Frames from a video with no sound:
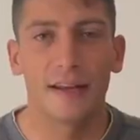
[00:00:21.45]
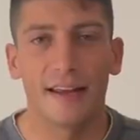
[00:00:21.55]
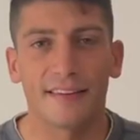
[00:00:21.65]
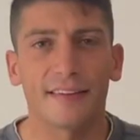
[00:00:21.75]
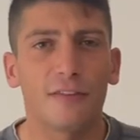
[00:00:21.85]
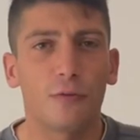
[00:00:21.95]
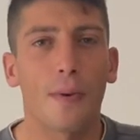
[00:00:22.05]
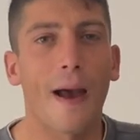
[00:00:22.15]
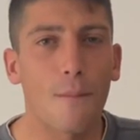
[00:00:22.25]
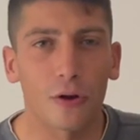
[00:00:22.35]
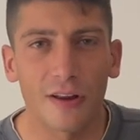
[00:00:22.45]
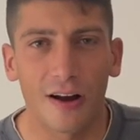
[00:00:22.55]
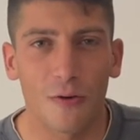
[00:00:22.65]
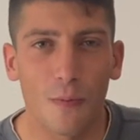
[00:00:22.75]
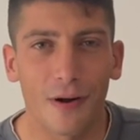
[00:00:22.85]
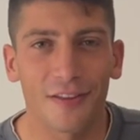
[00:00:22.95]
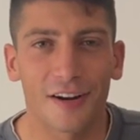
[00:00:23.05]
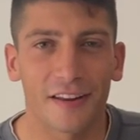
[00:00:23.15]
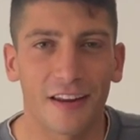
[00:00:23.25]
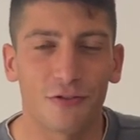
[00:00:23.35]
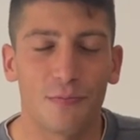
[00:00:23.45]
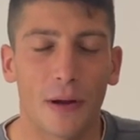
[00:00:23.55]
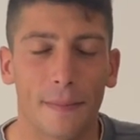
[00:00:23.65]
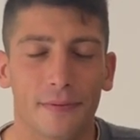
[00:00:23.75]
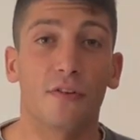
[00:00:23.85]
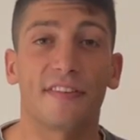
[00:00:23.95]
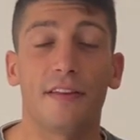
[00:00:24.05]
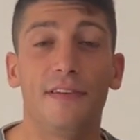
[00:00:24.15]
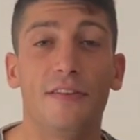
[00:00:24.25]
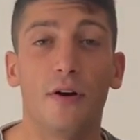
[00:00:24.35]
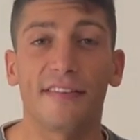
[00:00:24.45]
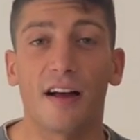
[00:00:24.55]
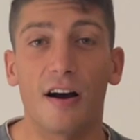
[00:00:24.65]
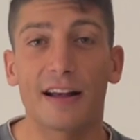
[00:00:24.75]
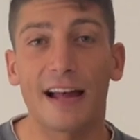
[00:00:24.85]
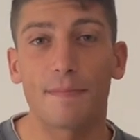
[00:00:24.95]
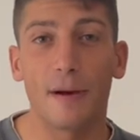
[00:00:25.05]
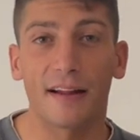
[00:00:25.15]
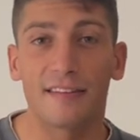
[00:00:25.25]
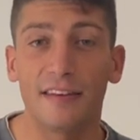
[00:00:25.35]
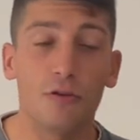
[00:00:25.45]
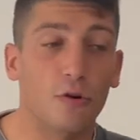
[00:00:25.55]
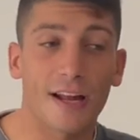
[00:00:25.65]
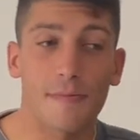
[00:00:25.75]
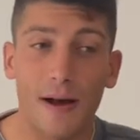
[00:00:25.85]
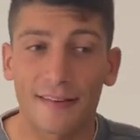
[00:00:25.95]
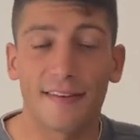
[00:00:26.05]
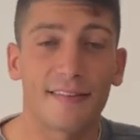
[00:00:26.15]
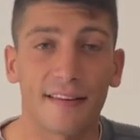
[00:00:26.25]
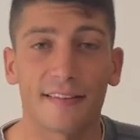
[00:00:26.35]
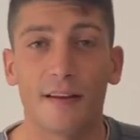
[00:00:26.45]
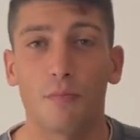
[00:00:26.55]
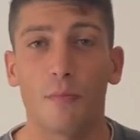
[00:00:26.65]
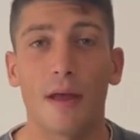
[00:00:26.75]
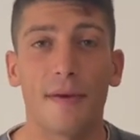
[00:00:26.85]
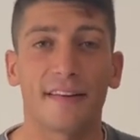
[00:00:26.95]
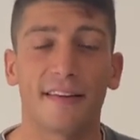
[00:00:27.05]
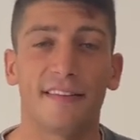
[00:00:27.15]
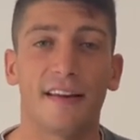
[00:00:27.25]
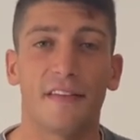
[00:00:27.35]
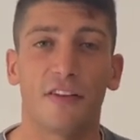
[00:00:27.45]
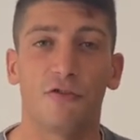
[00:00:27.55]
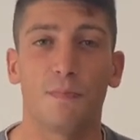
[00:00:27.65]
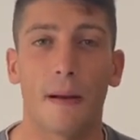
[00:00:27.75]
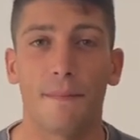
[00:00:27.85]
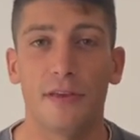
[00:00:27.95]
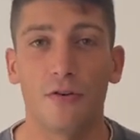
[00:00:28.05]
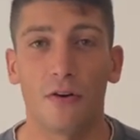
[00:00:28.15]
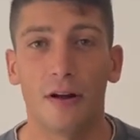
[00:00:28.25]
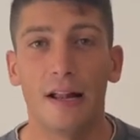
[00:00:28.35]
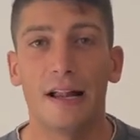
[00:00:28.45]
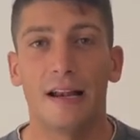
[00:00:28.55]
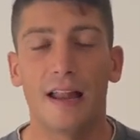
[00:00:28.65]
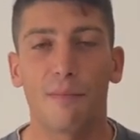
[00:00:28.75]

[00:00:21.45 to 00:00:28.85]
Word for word: et ça, c'est super important à comprendre dans la nage du pape. Donc cette vidéo, elle sera en quatre parties, donc quatre parties essentielles pour bien maîtriser la nage du papillon. La